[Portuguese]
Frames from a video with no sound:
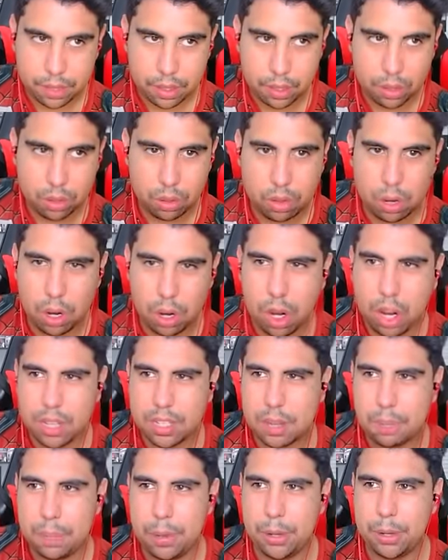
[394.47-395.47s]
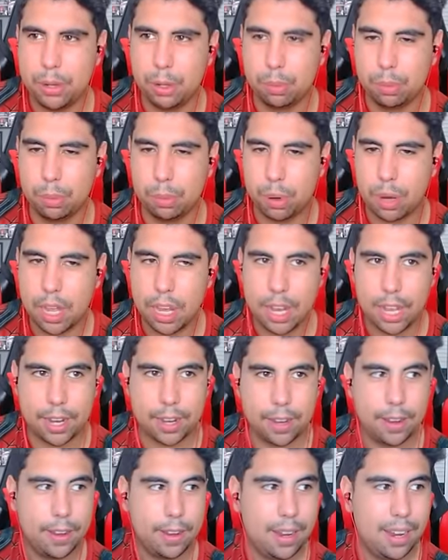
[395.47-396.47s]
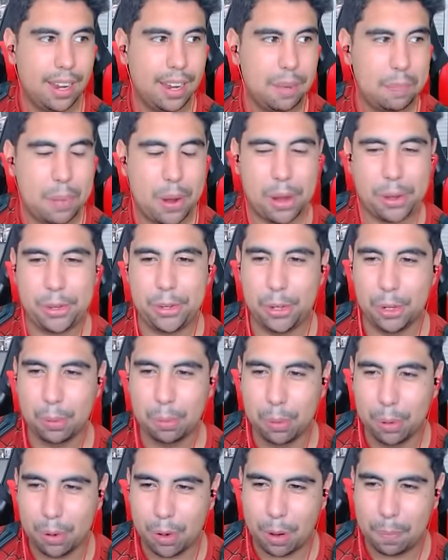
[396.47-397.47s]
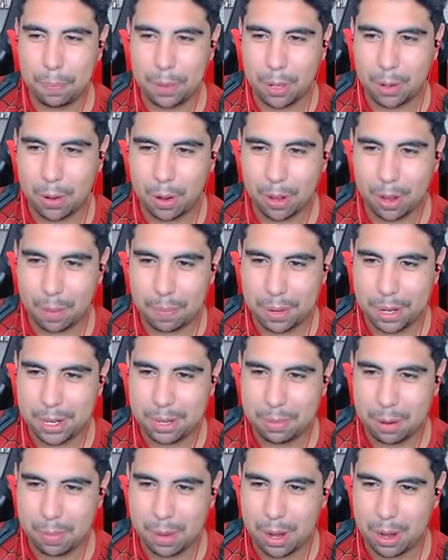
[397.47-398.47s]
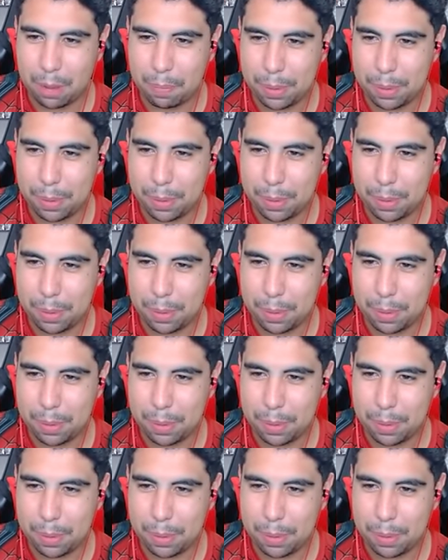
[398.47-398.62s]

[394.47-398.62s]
Nossa, perdi o Buu, galera. Perdi o Buu, complicou que eu perdi meu melhor